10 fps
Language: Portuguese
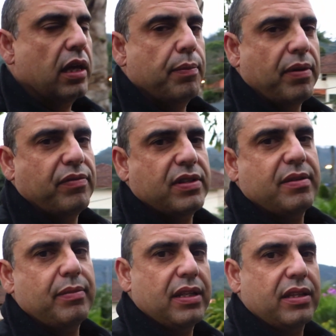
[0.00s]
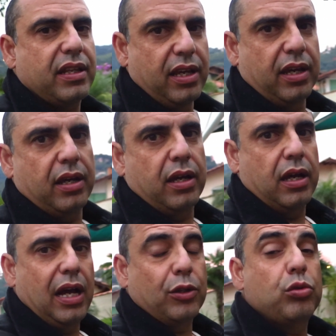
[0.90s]
que para você manter
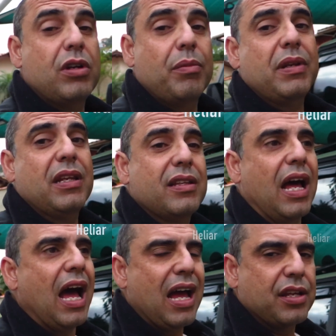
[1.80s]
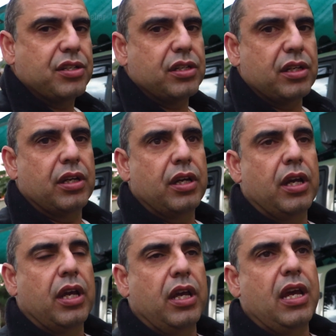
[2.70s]
a durabilidade
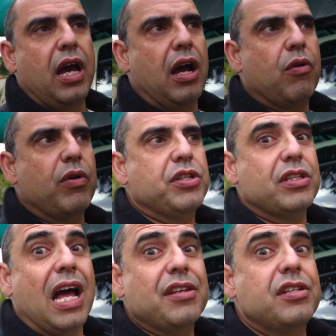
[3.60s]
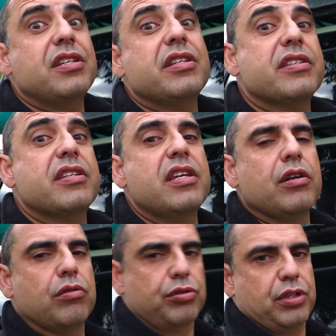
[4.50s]
e a quantidade de
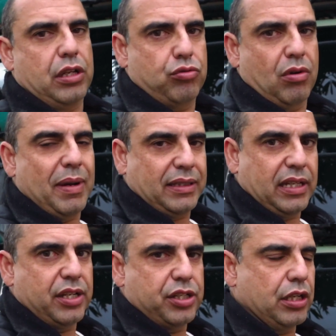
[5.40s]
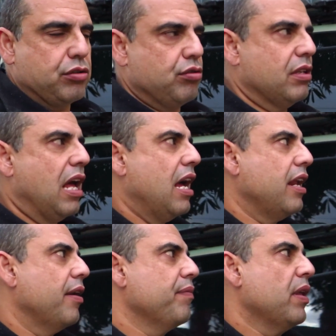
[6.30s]
ciclos da tua bateria
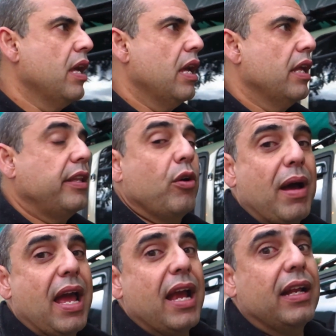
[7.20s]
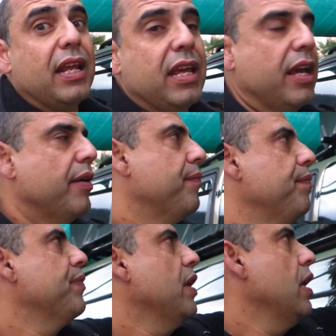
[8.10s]
estacionária, tem uma regrinha.
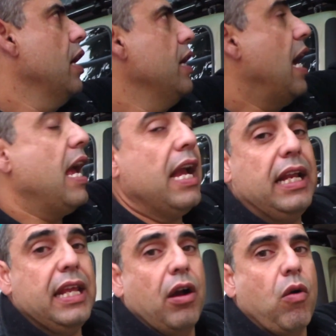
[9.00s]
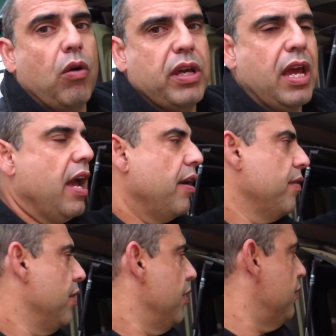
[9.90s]
E a regrinha qual que é?
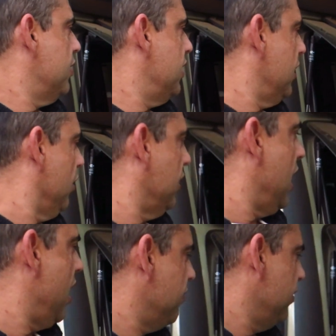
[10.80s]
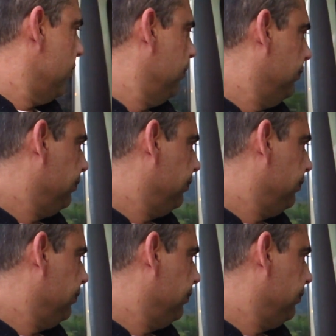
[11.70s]
Você não deve